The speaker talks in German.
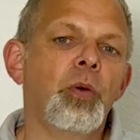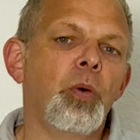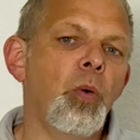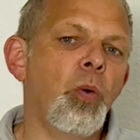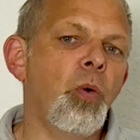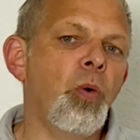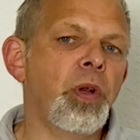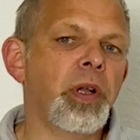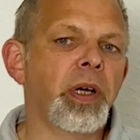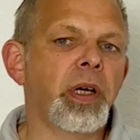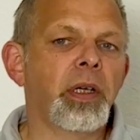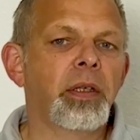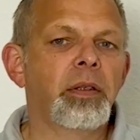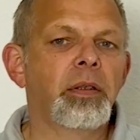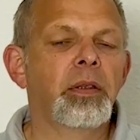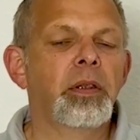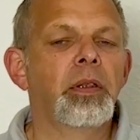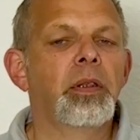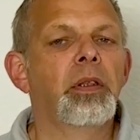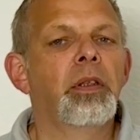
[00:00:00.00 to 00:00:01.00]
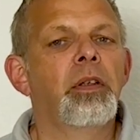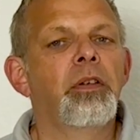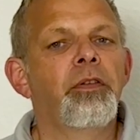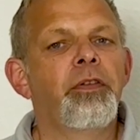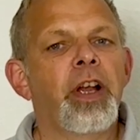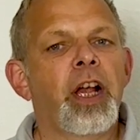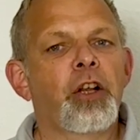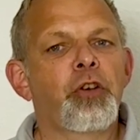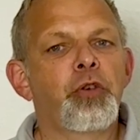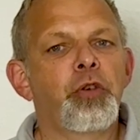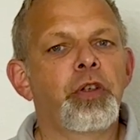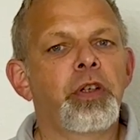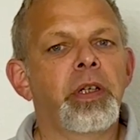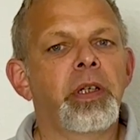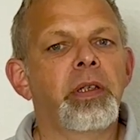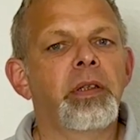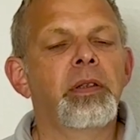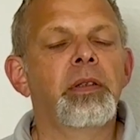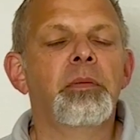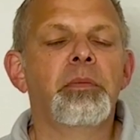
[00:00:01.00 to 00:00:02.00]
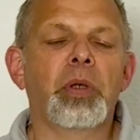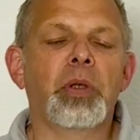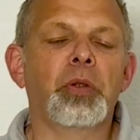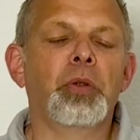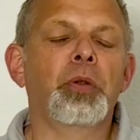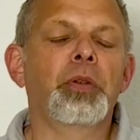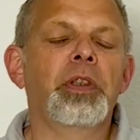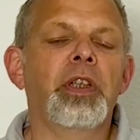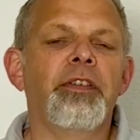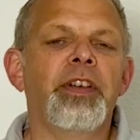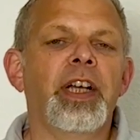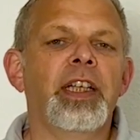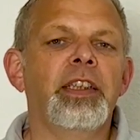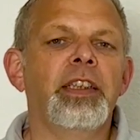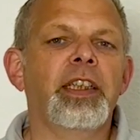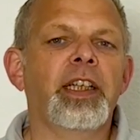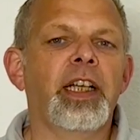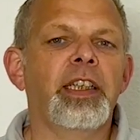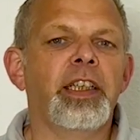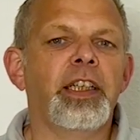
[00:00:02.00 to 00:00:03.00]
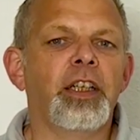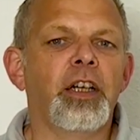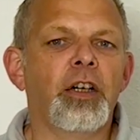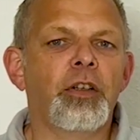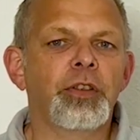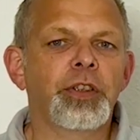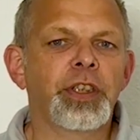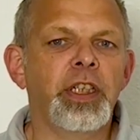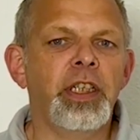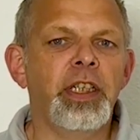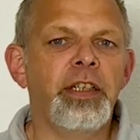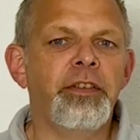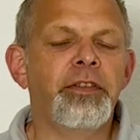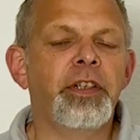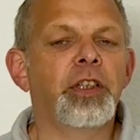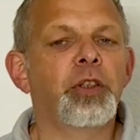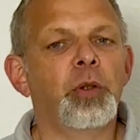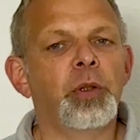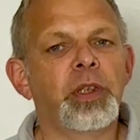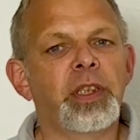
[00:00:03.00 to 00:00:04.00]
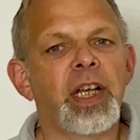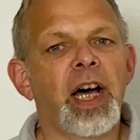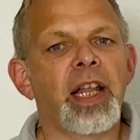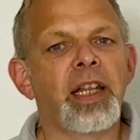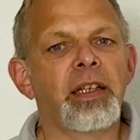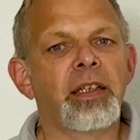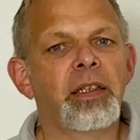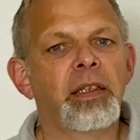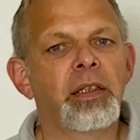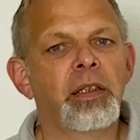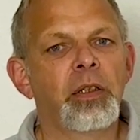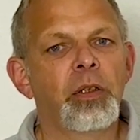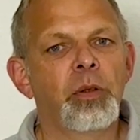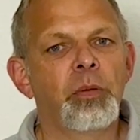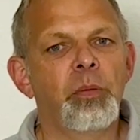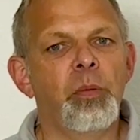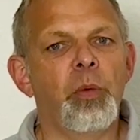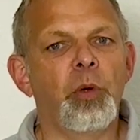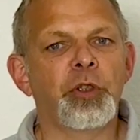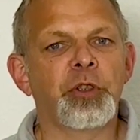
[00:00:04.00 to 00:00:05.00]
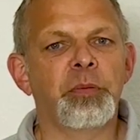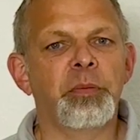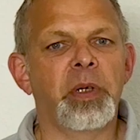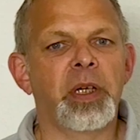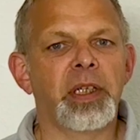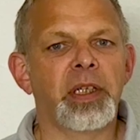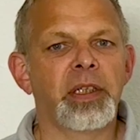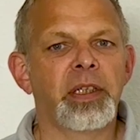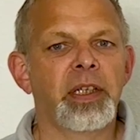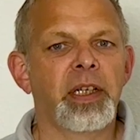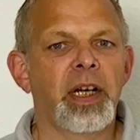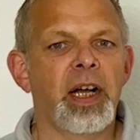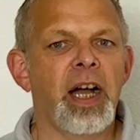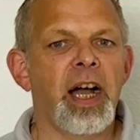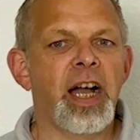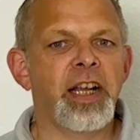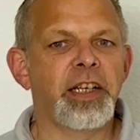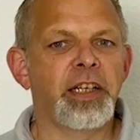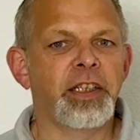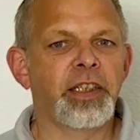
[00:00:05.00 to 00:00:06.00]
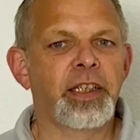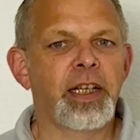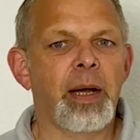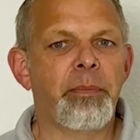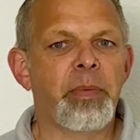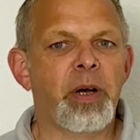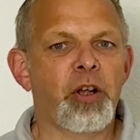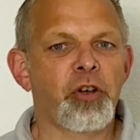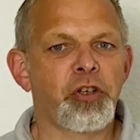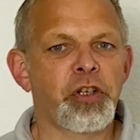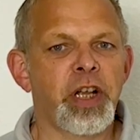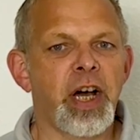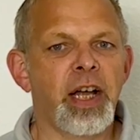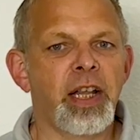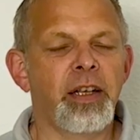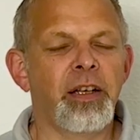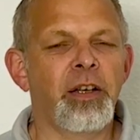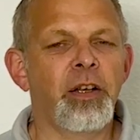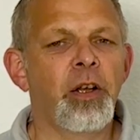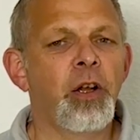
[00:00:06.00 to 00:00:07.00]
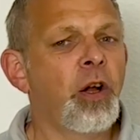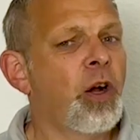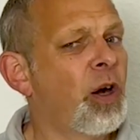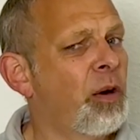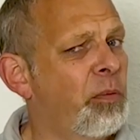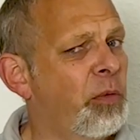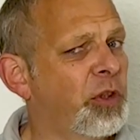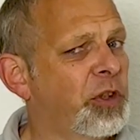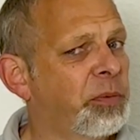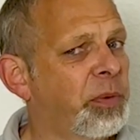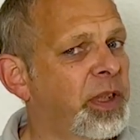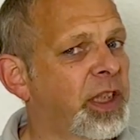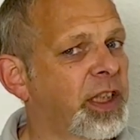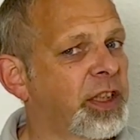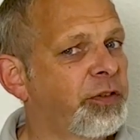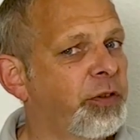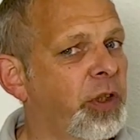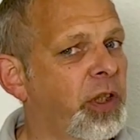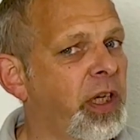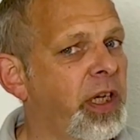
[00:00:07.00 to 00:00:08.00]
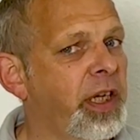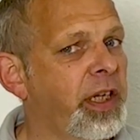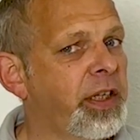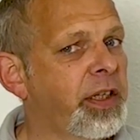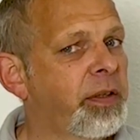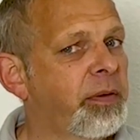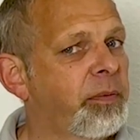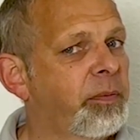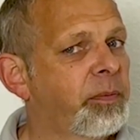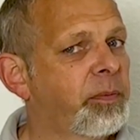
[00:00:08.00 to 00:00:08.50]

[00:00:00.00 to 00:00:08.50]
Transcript: oder Werkstücke, Produkte werden nicht richtig ausgeliefert und dann muss man einen Kappa starten. Muss man das wirklich?